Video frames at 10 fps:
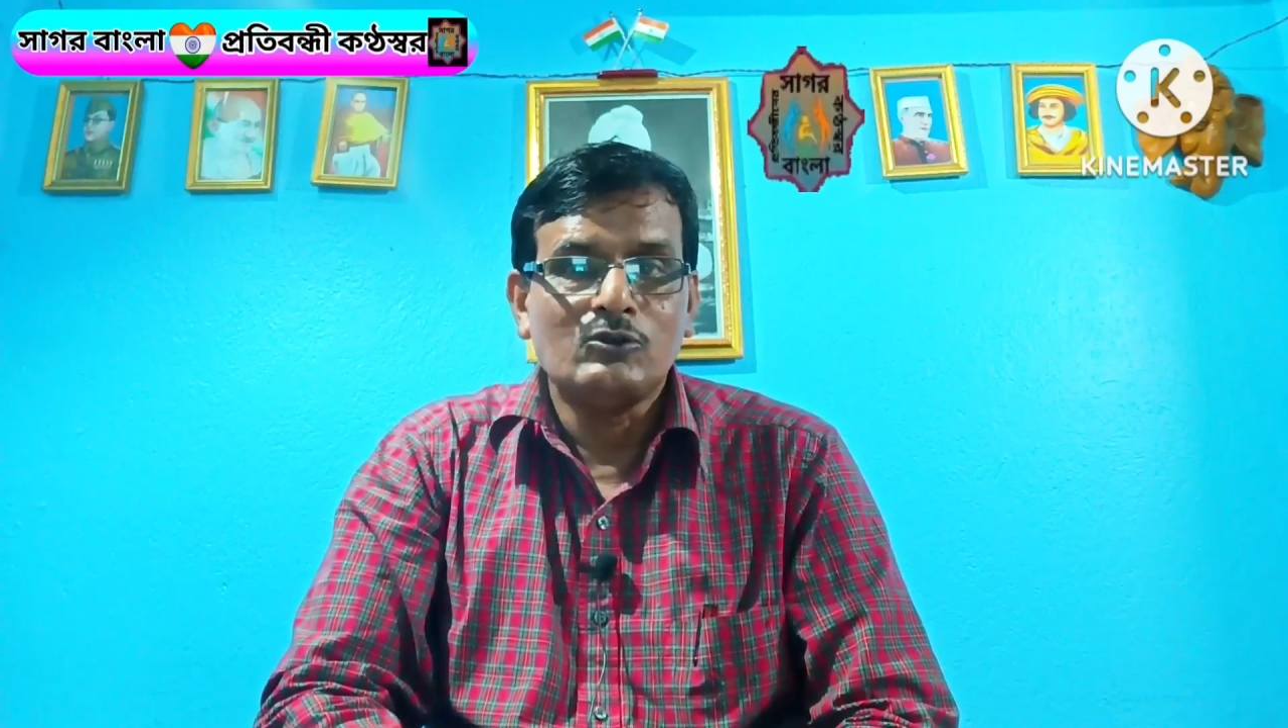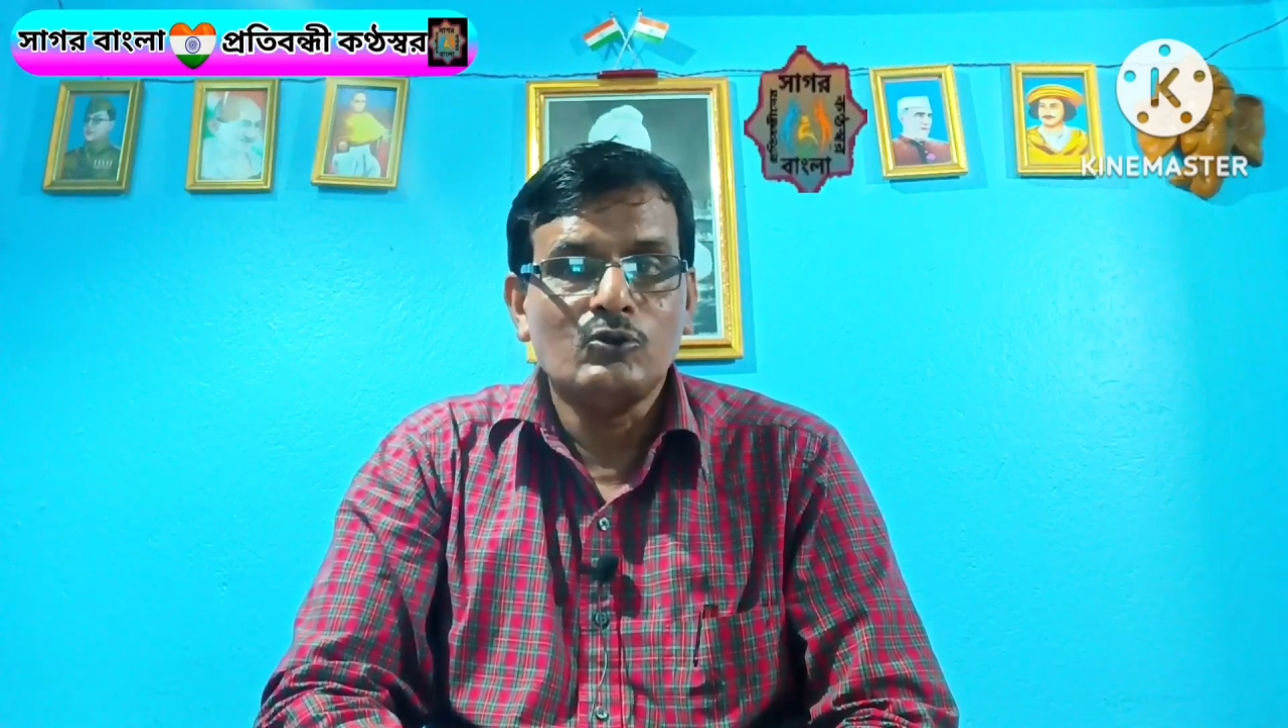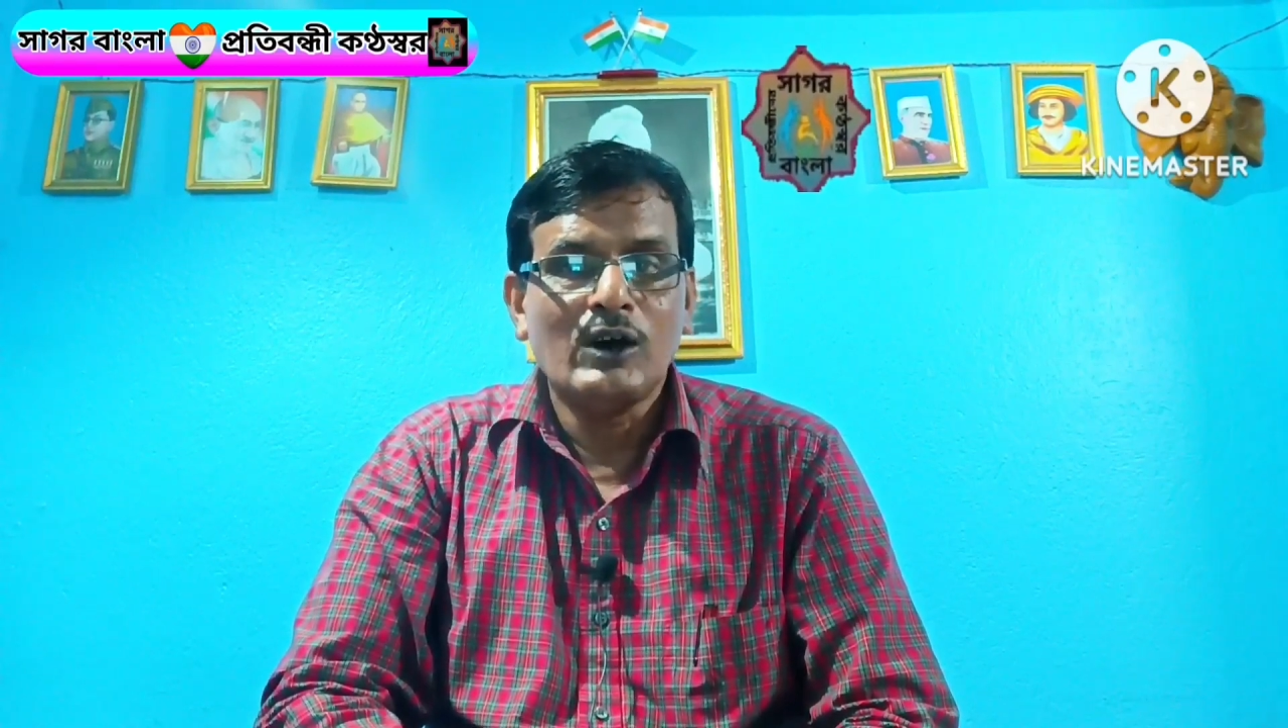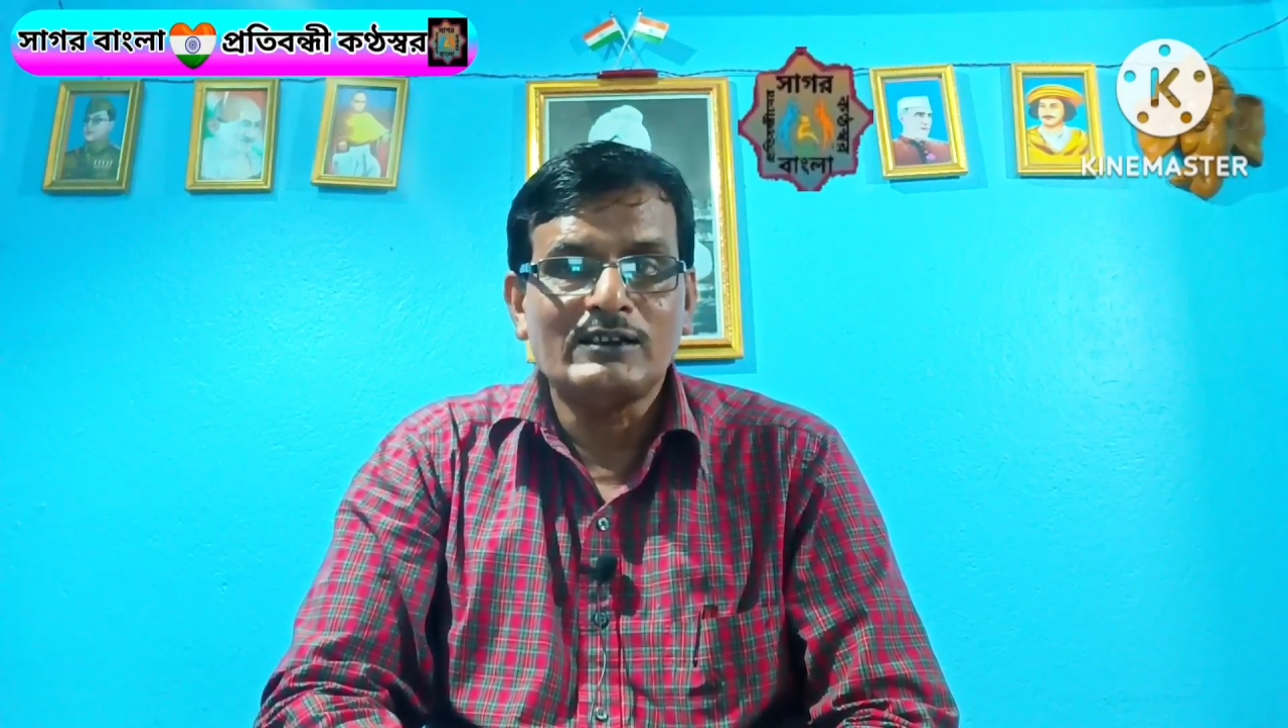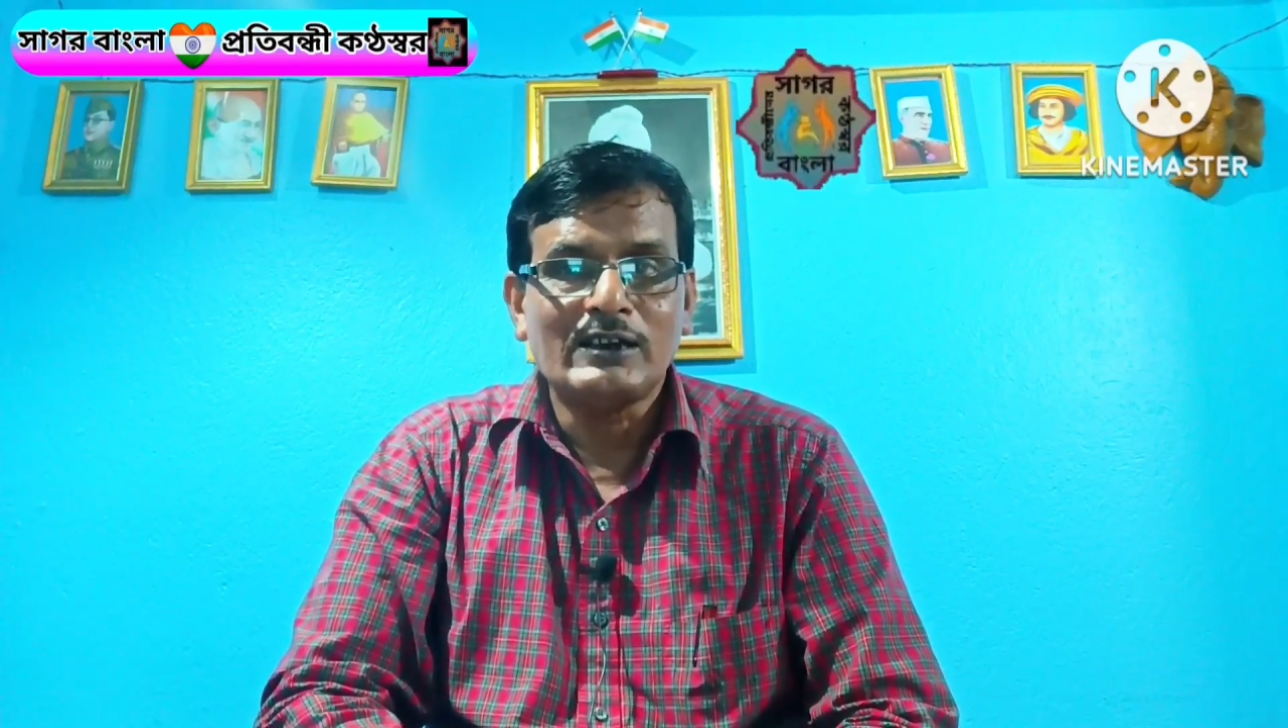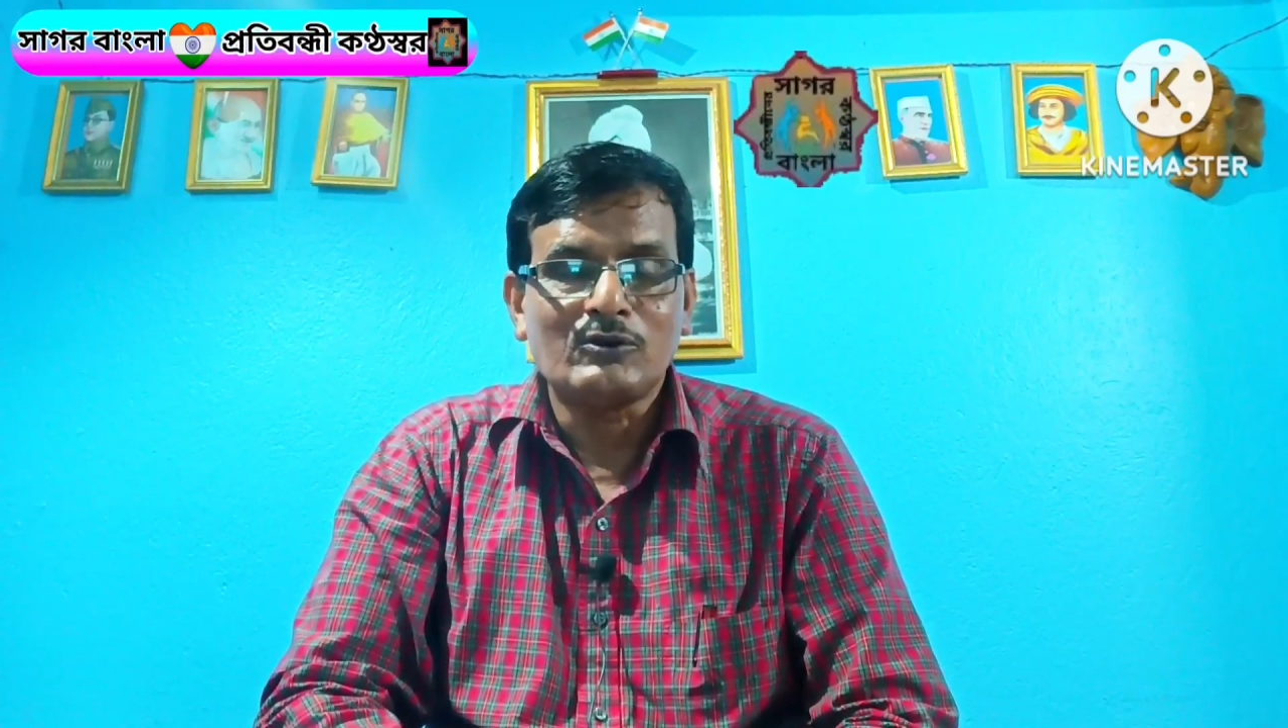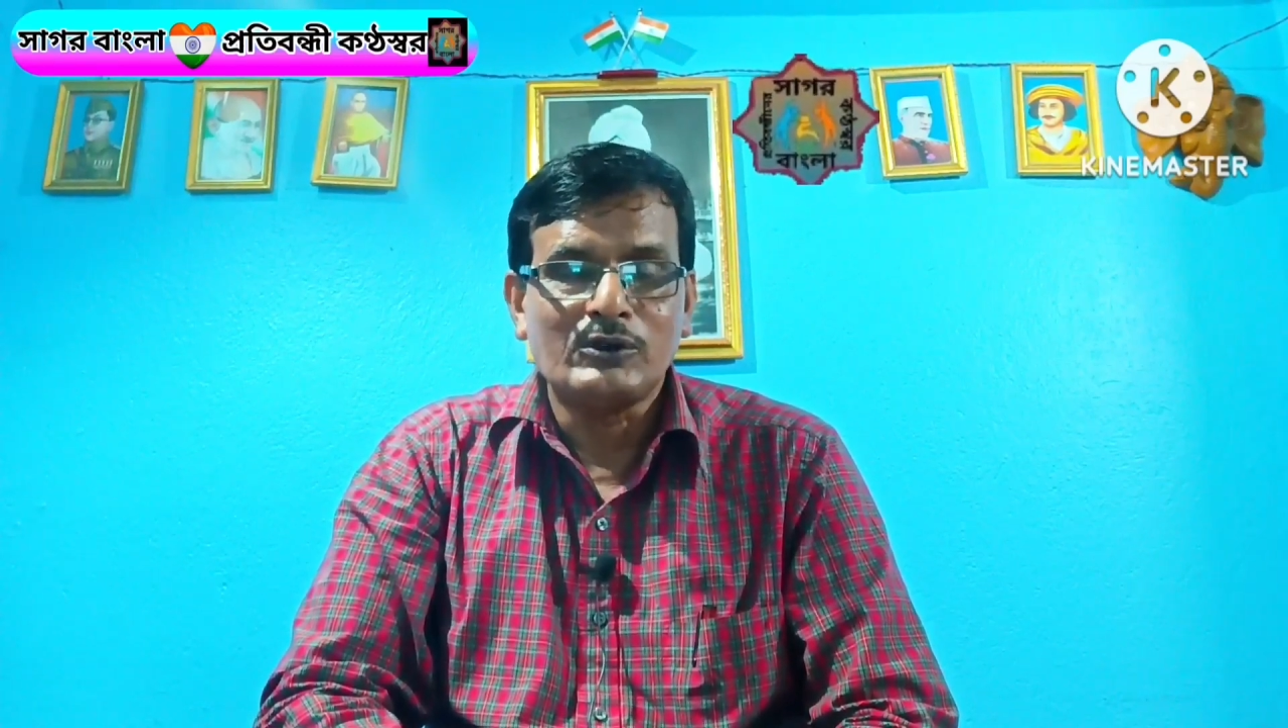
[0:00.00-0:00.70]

দু হাজার